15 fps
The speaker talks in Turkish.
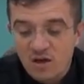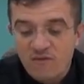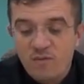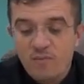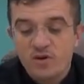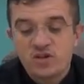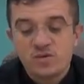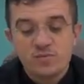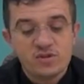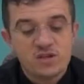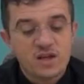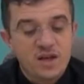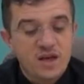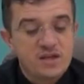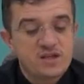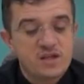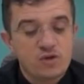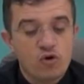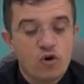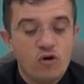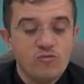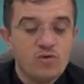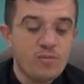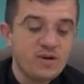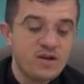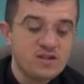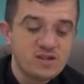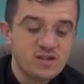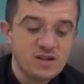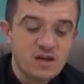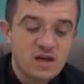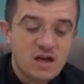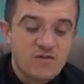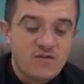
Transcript: ve başımızdan eksik olmamanızı